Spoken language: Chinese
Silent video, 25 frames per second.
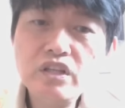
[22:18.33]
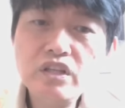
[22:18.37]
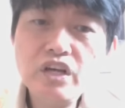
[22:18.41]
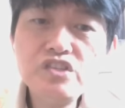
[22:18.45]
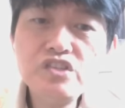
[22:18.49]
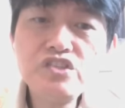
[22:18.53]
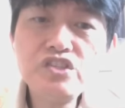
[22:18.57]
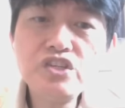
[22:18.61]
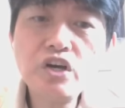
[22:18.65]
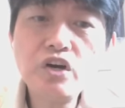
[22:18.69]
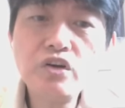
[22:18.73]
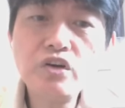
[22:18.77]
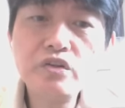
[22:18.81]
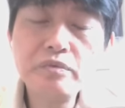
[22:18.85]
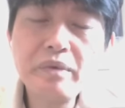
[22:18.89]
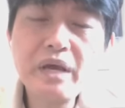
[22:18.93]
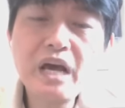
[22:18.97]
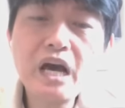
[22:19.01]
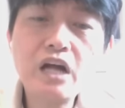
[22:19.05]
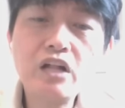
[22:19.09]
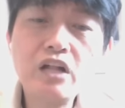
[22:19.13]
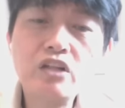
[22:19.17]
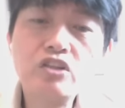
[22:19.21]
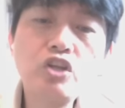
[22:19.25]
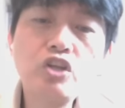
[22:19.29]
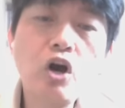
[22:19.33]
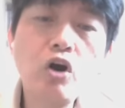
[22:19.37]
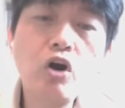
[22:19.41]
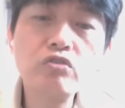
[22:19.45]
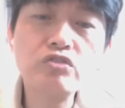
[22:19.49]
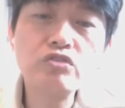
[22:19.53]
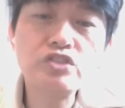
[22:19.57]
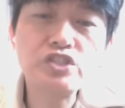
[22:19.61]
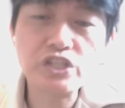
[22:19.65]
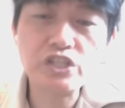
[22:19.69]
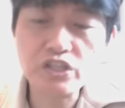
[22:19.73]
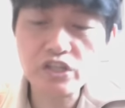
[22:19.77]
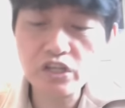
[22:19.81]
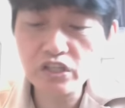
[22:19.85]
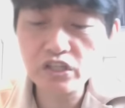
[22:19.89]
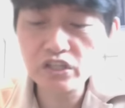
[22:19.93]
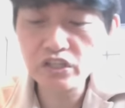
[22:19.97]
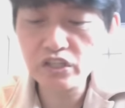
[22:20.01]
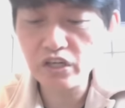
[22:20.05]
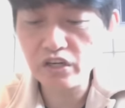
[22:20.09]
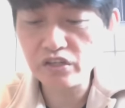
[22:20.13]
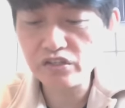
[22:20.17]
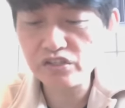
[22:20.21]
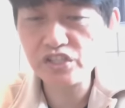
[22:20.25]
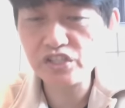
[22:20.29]
人只有怎么样？痛醒跟
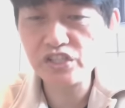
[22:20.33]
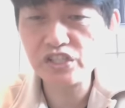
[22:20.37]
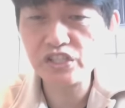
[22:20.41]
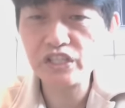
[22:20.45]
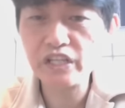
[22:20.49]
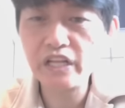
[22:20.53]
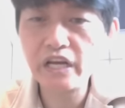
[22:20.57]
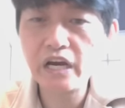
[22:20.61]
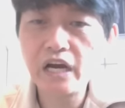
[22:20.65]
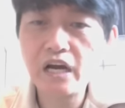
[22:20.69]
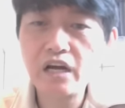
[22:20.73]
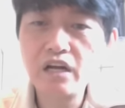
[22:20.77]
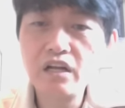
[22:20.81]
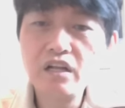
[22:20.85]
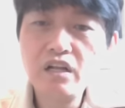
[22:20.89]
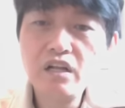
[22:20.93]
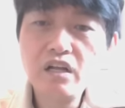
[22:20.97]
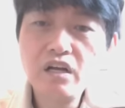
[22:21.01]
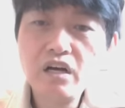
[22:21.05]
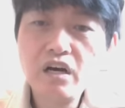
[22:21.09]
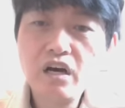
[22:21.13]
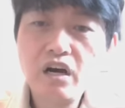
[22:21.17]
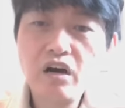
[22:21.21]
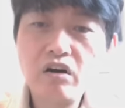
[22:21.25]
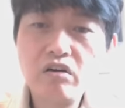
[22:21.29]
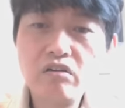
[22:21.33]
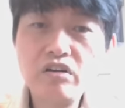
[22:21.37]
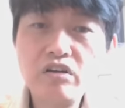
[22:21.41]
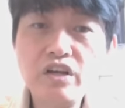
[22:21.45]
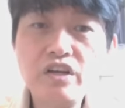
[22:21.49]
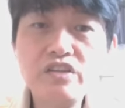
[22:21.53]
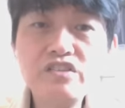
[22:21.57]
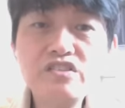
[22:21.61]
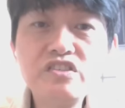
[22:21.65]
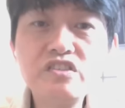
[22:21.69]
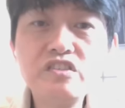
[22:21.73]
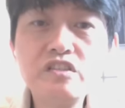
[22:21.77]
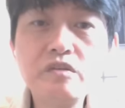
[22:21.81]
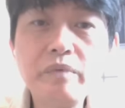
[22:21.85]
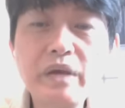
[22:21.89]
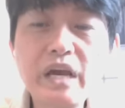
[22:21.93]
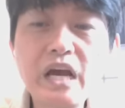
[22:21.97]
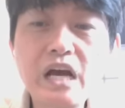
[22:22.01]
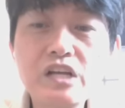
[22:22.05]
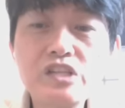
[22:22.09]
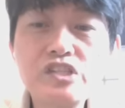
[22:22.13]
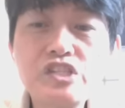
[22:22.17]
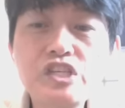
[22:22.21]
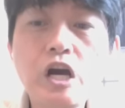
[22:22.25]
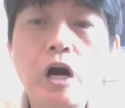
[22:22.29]
疼醒啊、哦、人是怎么
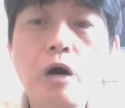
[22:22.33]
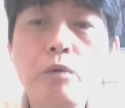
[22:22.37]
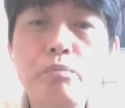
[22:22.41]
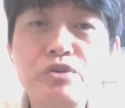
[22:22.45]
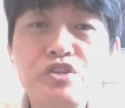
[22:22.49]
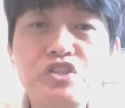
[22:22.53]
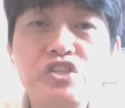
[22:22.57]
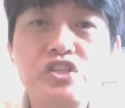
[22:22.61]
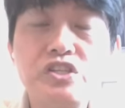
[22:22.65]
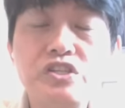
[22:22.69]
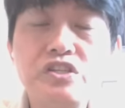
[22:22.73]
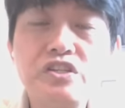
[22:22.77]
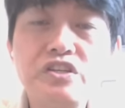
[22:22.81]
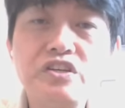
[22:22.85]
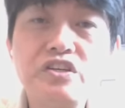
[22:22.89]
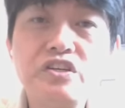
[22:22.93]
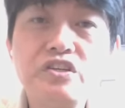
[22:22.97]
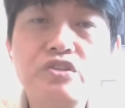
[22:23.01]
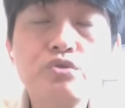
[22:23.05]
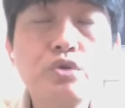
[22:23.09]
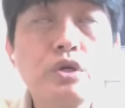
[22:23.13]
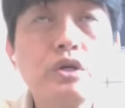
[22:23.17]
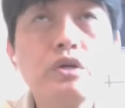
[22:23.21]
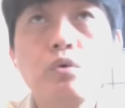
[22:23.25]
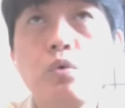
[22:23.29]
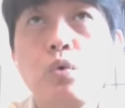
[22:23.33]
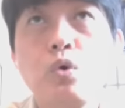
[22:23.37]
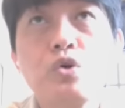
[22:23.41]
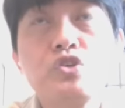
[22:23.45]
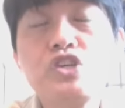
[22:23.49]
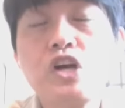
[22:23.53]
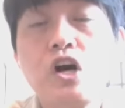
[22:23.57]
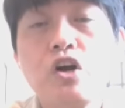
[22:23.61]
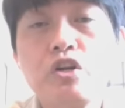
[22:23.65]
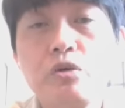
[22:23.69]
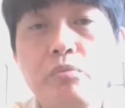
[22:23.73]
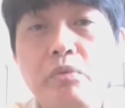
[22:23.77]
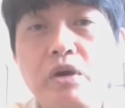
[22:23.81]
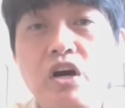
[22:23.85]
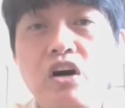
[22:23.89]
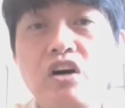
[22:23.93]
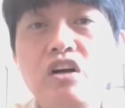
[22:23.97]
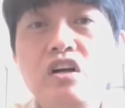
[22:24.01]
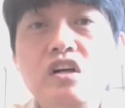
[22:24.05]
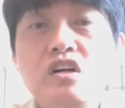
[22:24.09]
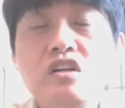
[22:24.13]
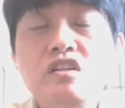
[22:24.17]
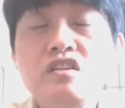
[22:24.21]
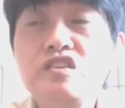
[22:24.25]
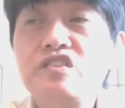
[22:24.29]
样？叫不醒的。所以我教你没
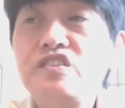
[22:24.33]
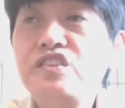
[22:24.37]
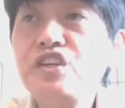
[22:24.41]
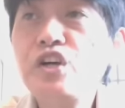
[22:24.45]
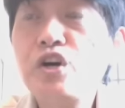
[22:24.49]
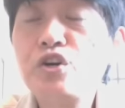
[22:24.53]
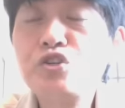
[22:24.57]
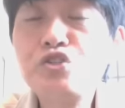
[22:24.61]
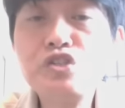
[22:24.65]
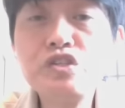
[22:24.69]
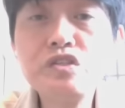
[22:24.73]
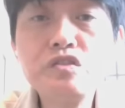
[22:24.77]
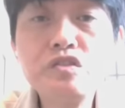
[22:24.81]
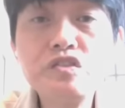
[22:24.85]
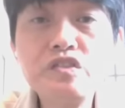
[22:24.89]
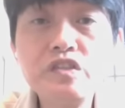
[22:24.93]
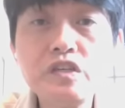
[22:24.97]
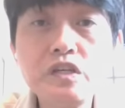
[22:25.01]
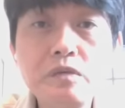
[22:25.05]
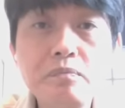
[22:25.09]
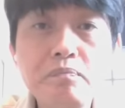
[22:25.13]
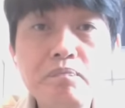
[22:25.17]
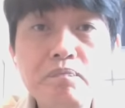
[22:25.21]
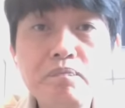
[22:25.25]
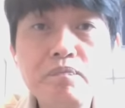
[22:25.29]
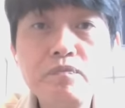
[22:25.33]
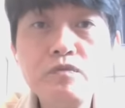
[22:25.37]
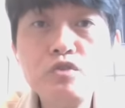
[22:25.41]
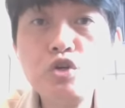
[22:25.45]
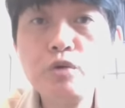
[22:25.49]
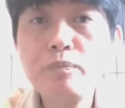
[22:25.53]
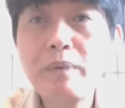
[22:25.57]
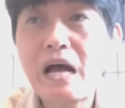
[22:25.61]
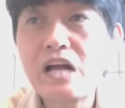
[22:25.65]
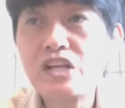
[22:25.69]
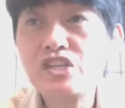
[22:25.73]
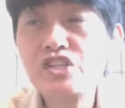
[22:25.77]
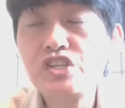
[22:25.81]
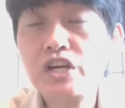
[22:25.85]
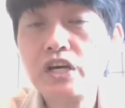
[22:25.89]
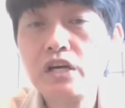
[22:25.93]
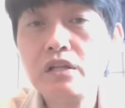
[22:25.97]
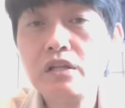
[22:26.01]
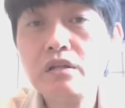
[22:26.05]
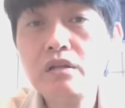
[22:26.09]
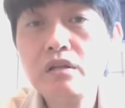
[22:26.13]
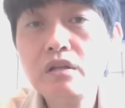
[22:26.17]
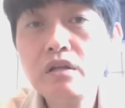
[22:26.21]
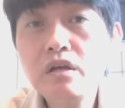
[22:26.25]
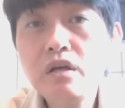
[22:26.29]
有，你只有自己去把
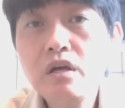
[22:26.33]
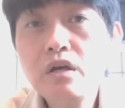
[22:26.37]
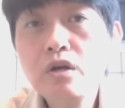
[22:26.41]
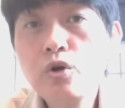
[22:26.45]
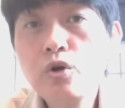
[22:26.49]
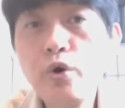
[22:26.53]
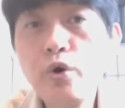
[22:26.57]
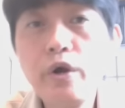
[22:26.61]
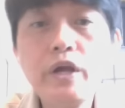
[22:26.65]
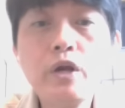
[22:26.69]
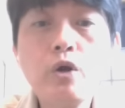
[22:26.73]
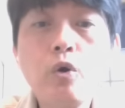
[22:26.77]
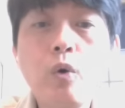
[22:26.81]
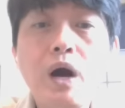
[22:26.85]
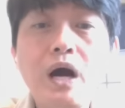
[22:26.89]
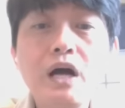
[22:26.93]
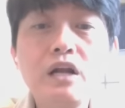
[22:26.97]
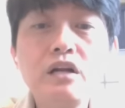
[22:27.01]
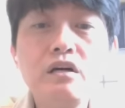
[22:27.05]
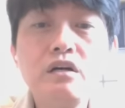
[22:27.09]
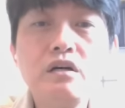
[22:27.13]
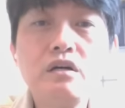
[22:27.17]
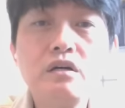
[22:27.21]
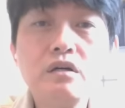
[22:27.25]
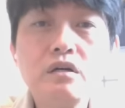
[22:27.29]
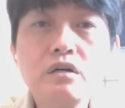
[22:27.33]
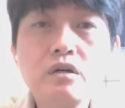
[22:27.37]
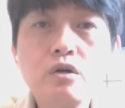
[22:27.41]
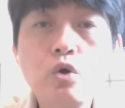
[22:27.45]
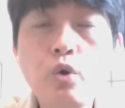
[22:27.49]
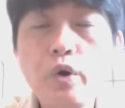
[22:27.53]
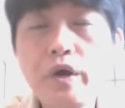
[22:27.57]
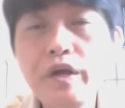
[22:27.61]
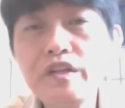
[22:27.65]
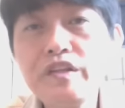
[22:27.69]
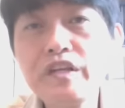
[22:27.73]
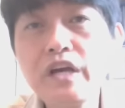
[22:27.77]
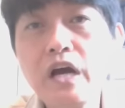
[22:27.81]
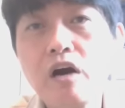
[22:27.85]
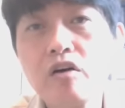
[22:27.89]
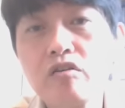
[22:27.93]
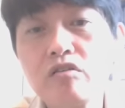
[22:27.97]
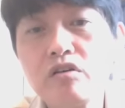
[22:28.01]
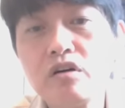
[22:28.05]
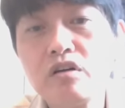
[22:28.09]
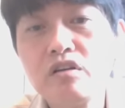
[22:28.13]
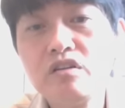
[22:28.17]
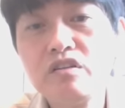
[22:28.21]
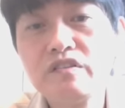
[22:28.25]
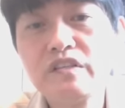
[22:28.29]
钱飞光了，飞掉
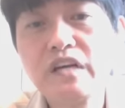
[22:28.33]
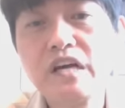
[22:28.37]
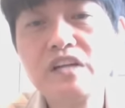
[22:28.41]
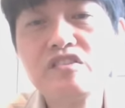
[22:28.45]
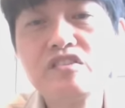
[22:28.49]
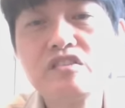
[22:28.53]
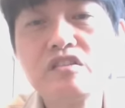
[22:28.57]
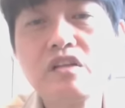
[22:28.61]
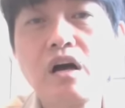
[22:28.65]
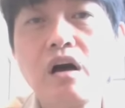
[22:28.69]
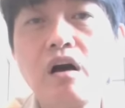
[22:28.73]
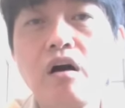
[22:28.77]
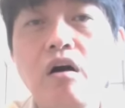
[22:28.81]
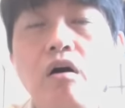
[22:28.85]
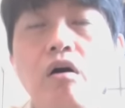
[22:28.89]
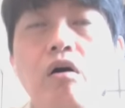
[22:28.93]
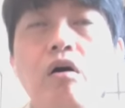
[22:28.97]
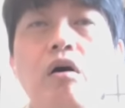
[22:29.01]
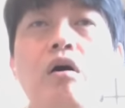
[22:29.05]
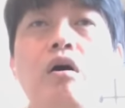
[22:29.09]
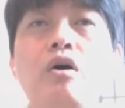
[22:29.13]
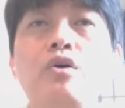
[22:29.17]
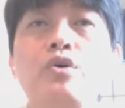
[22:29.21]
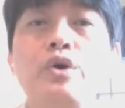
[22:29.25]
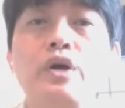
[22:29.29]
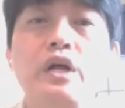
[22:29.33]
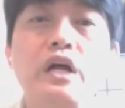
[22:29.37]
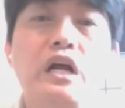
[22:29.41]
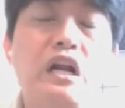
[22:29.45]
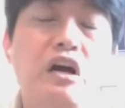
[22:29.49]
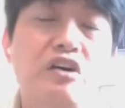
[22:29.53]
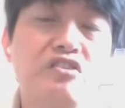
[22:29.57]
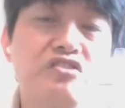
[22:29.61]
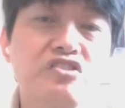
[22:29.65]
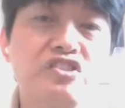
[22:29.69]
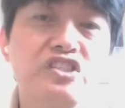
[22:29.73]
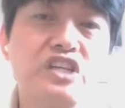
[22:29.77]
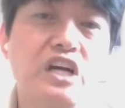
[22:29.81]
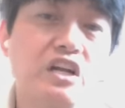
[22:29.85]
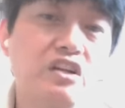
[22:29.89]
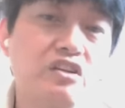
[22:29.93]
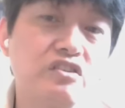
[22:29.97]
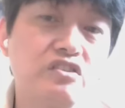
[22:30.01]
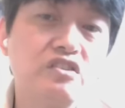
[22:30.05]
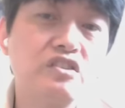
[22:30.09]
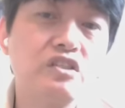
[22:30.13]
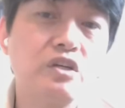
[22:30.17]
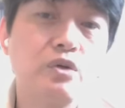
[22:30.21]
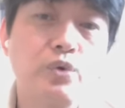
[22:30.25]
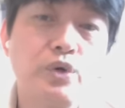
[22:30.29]
了，你才知道哦，原来老师讲的
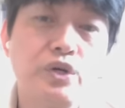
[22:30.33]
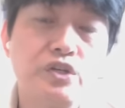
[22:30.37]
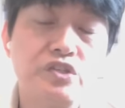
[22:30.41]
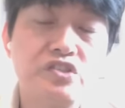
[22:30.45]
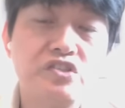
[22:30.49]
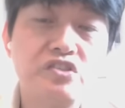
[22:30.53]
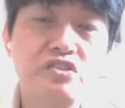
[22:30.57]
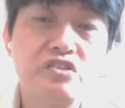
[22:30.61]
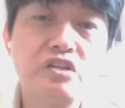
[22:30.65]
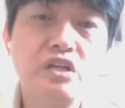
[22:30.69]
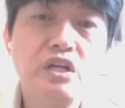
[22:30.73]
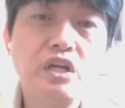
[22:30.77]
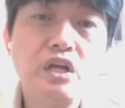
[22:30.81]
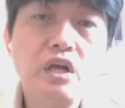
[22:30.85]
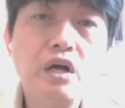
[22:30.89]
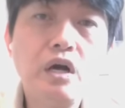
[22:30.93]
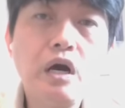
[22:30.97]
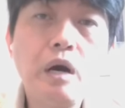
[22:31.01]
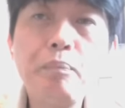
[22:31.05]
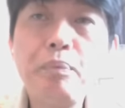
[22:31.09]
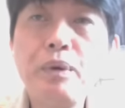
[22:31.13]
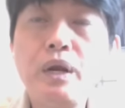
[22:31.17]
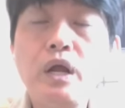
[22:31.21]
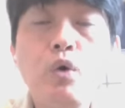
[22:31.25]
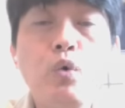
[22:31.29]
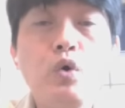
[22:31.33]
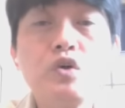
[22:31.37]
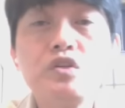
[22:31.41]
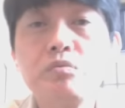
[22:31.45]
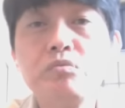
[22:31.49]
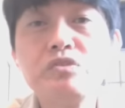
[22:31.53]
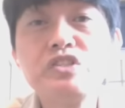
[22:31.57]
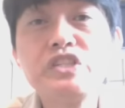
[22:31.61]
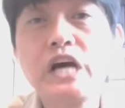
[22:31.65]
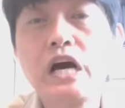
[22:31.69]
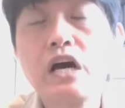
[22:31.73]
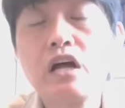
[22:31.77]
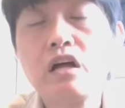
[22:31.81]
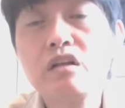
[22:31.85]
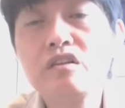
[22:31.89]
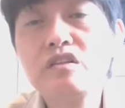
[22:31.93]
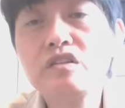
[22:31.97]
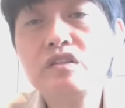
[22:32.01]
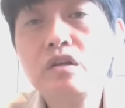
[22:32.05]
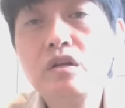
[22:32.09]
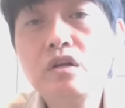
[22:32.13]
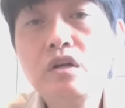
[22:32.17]
是这回事，不然我怎么讲？